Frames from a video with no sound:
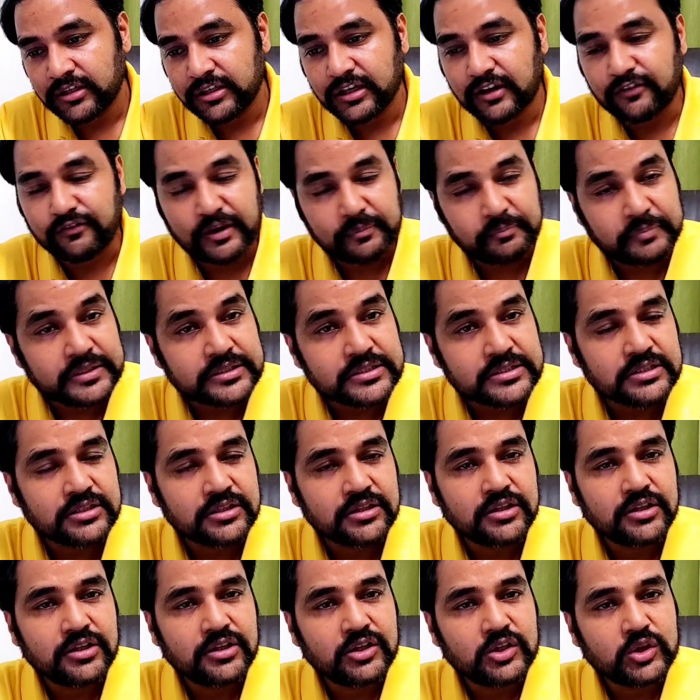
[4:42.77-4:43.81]
या वेपन्स
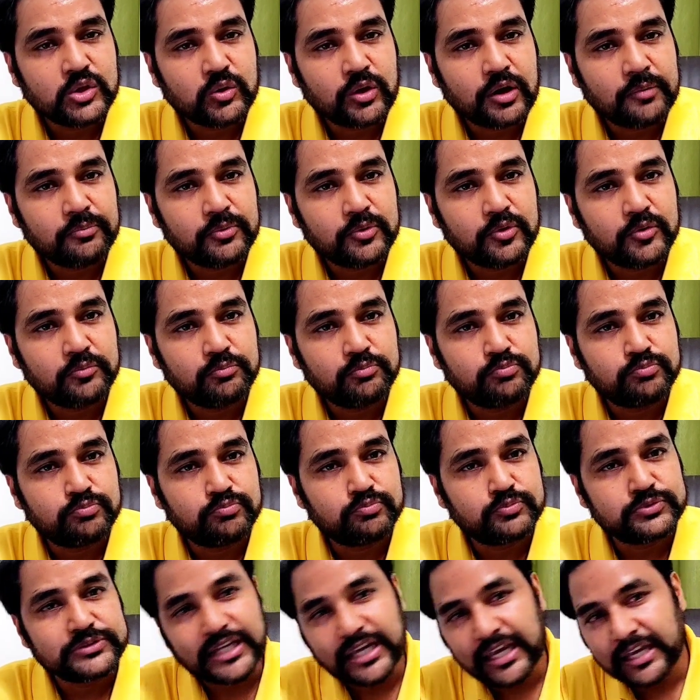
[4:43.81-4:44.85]
तो आपको
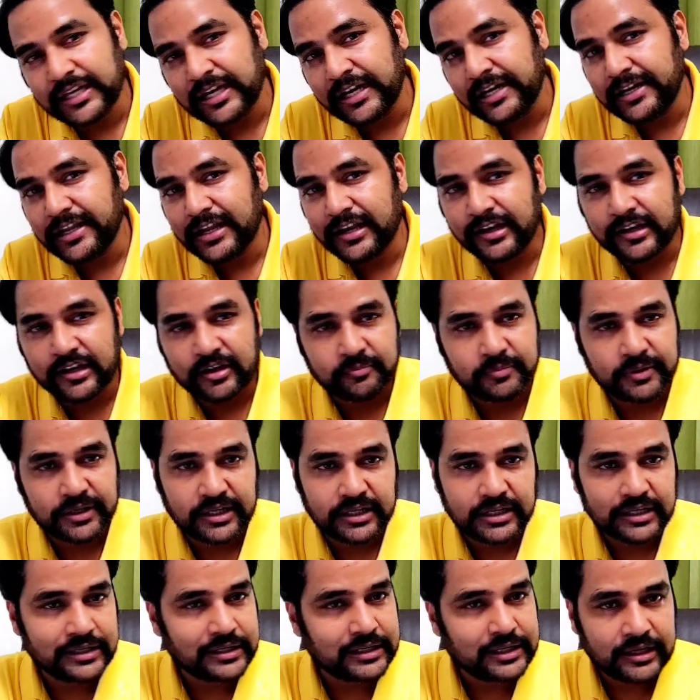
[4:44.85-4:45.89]
सेकेंड हैंड ही लेना
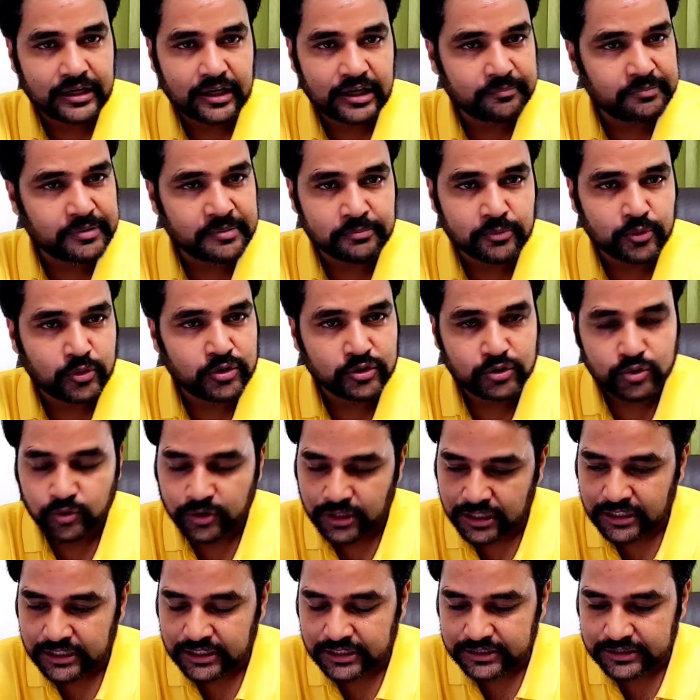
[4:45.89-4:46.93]
पड़ेगा नया आप इम्पोर्ट तो
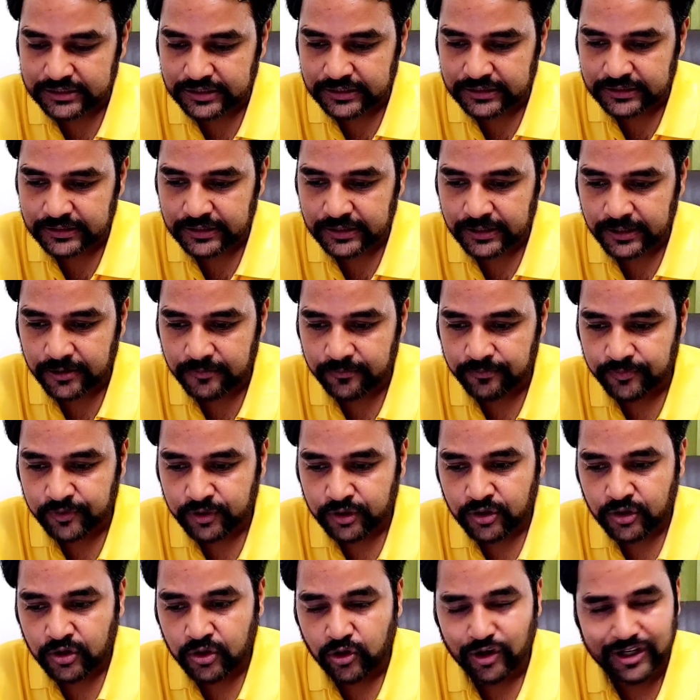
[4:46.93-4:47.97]
नहीं कर सकते हैं
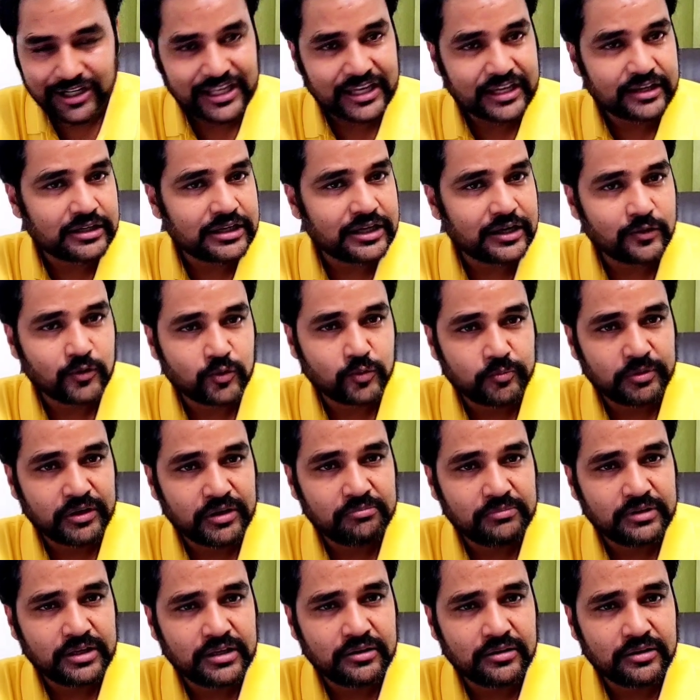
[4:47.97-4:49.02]
और एक लाख रुपए
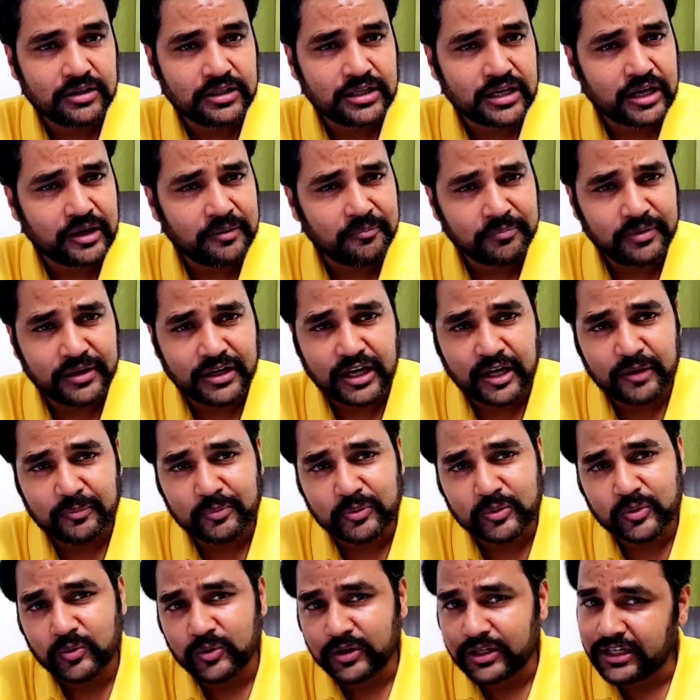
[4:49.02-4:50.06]
में यहाँ पे
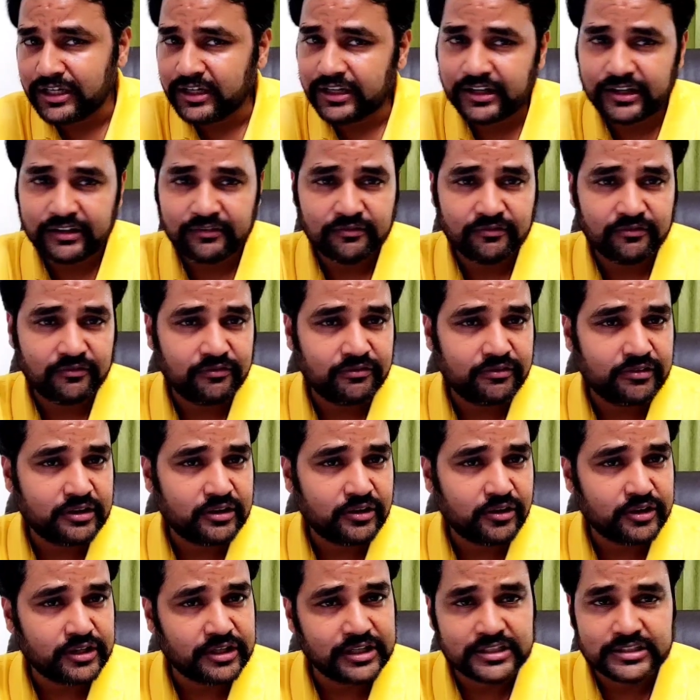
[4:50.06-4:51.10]
आपको इंडियन
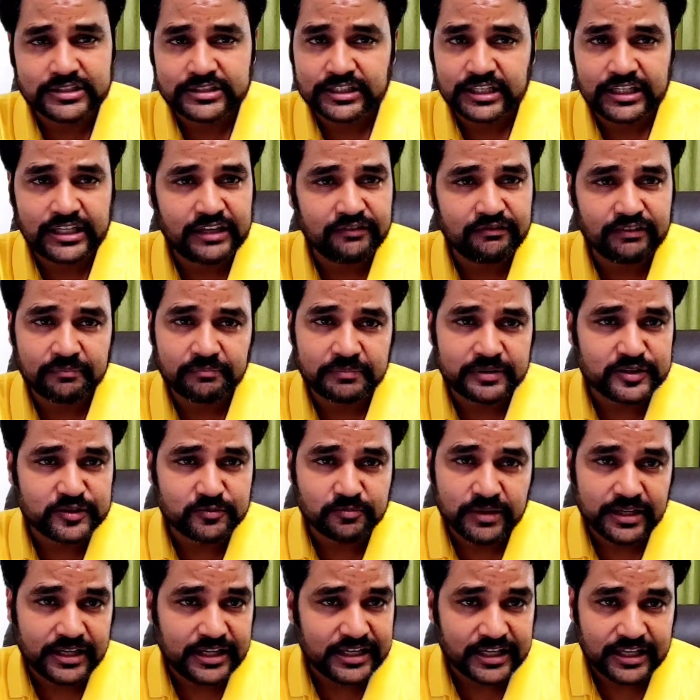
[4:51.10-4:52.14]
ऑर्डिनेंस की ही
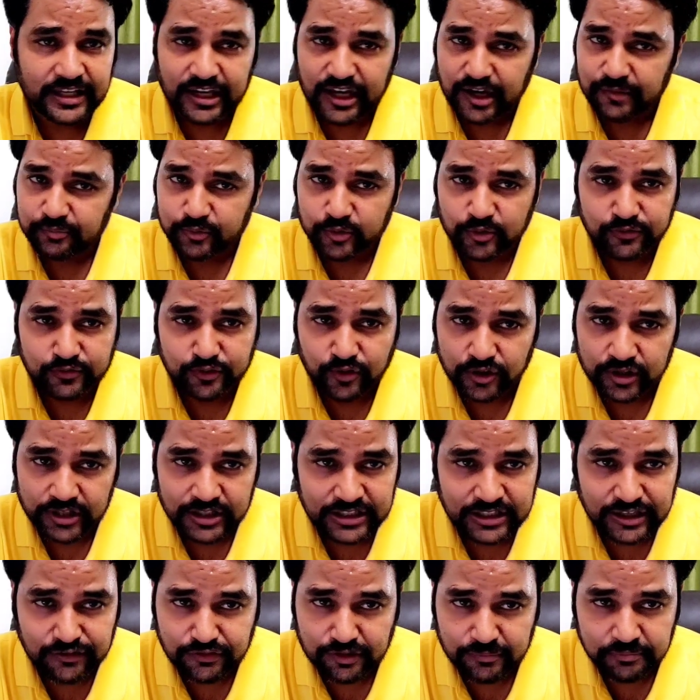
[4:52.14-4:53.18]
वेपन्स मिलेंगी आपको फॉरेन
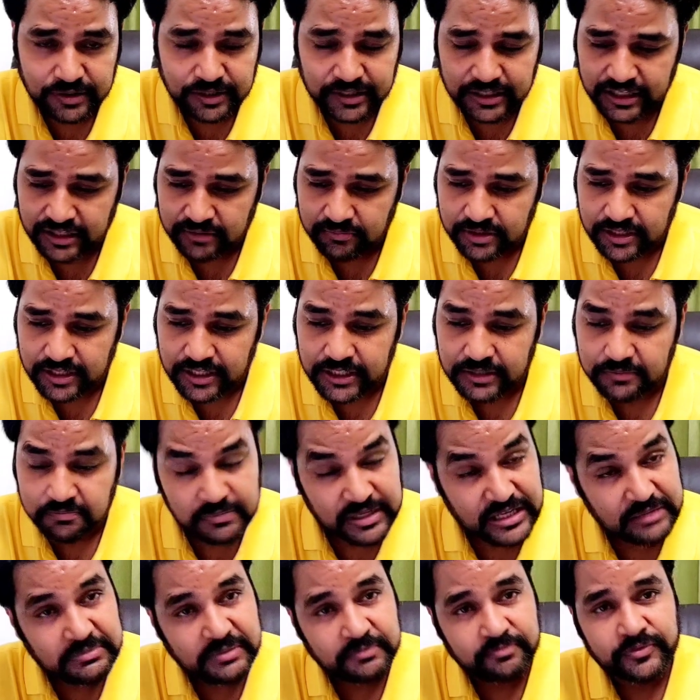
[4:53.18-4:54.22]
की वेपन नहीं मिलेंगी
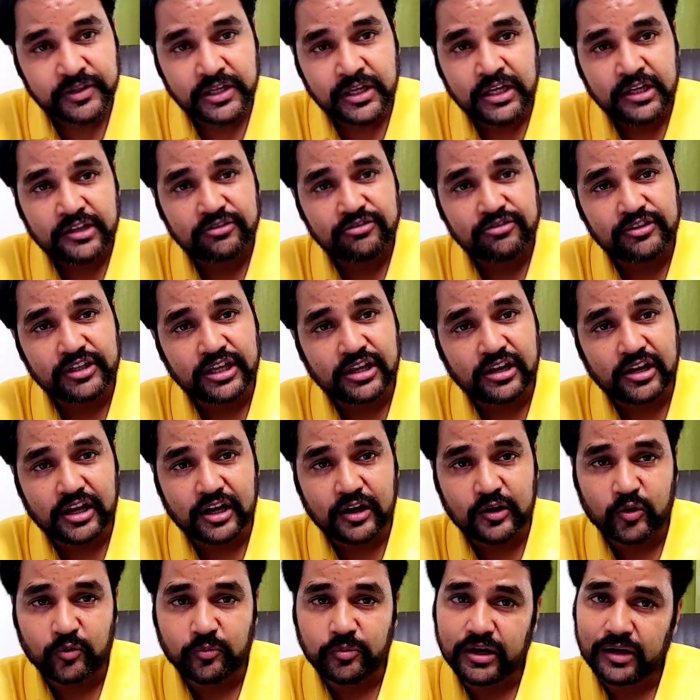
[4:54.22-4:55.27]
मिनिमम तीन
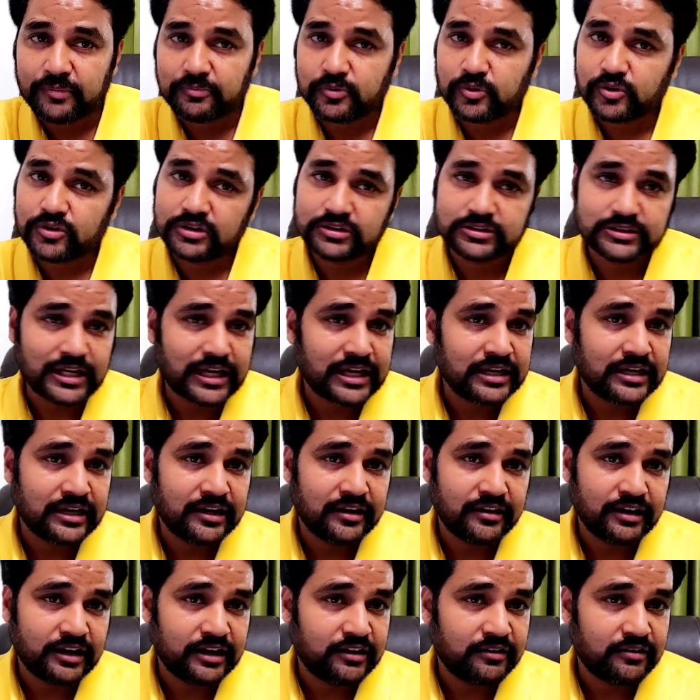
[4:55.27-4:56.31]
लाख रुपए आपको सेकेंड
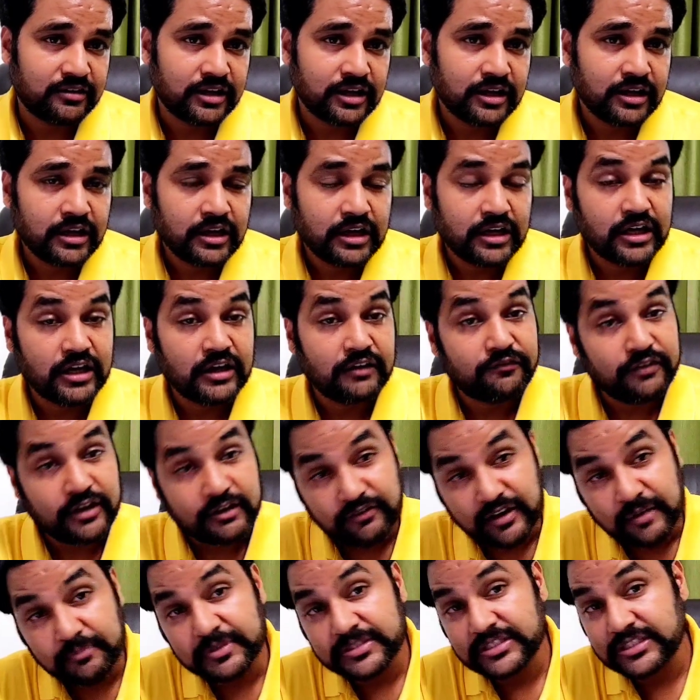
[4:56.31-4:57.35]
हैंड एयर
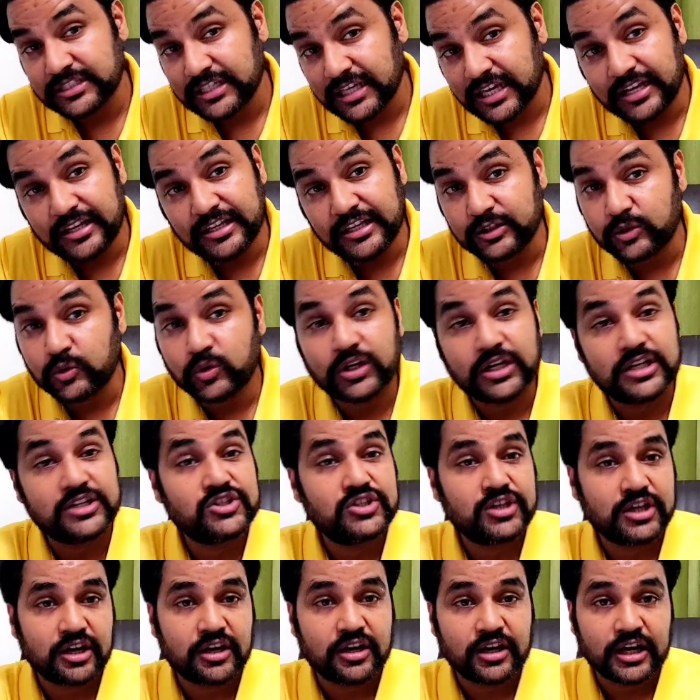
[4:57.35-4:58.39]
वेपन्स के लिए तो
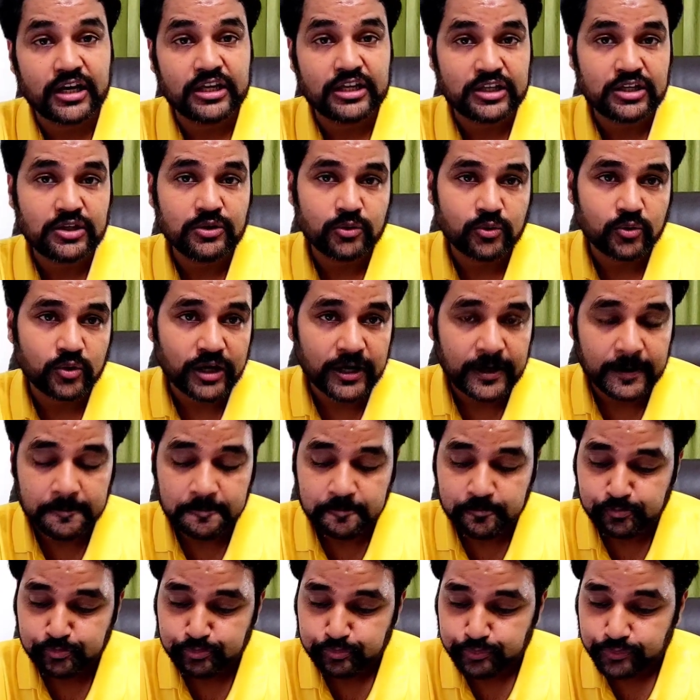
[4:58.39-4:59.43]
खर्च करना ही होगा
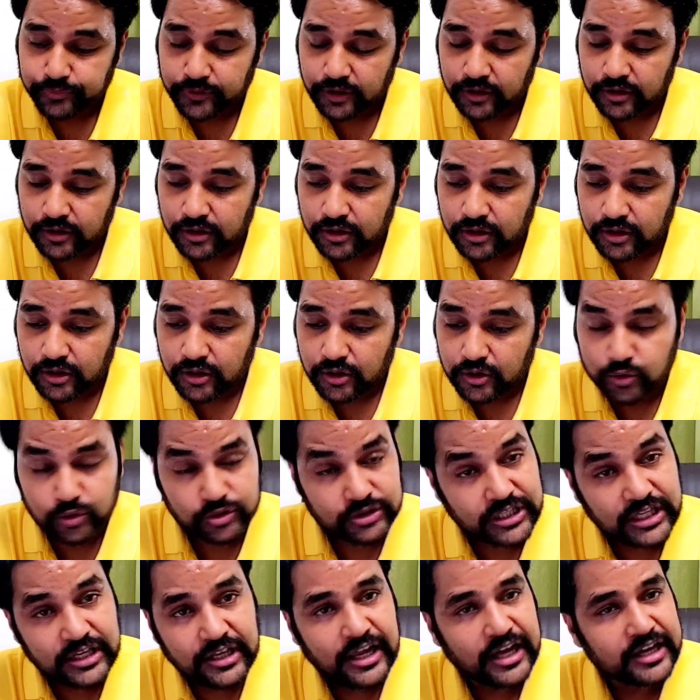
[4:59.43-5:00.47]
तो
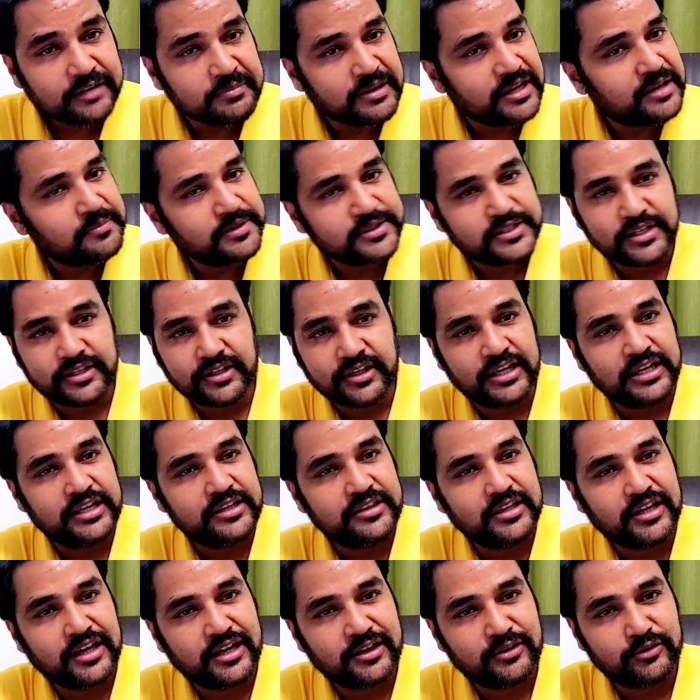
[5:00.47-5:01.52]
तीन लाख मेरा बजट नहीं
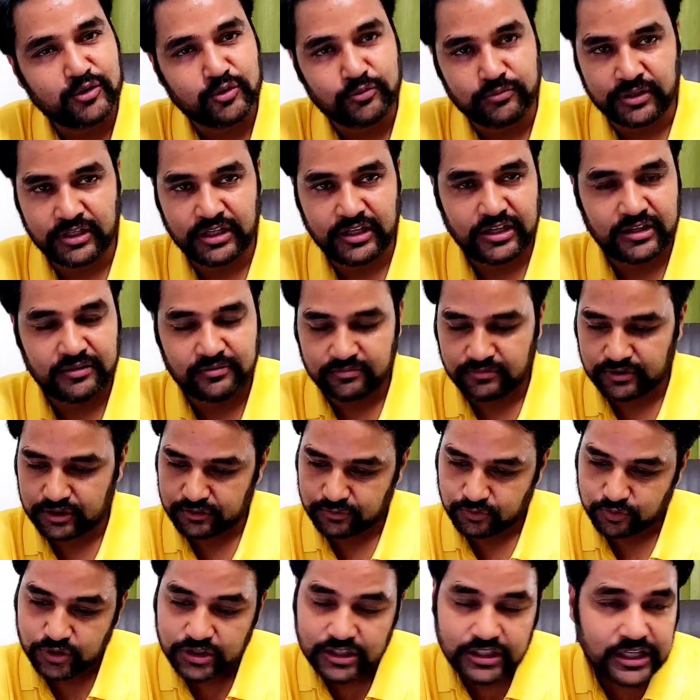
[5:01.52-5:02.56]
था तो मेरे लिए
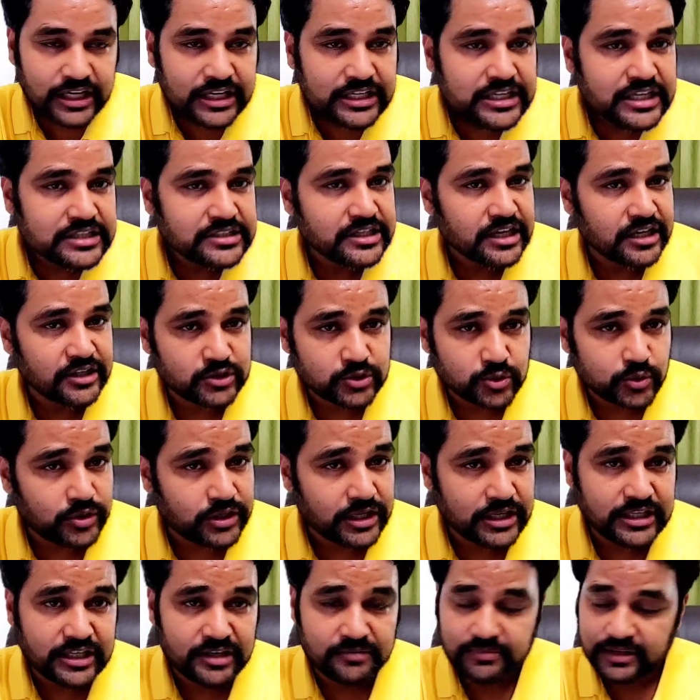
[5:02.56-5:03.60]
मजबूरी कहिए चाहे जो
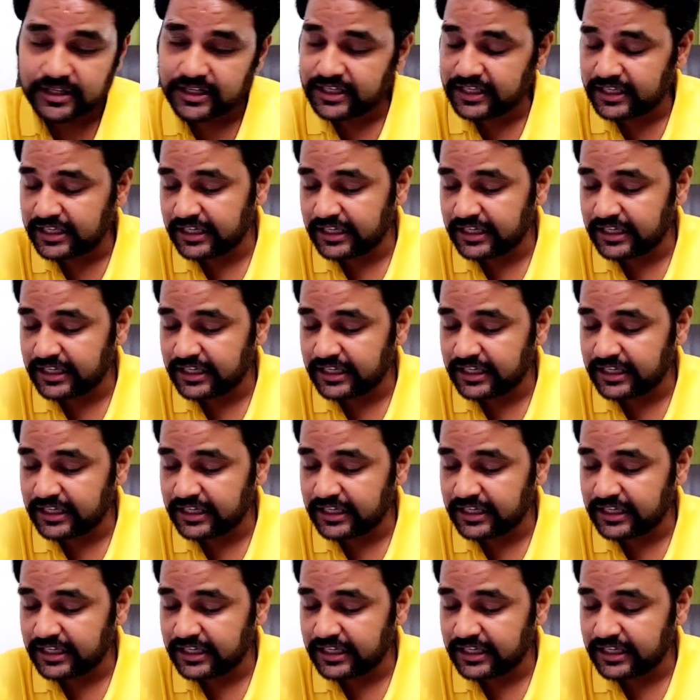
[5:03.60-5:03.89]
कहिए मैंने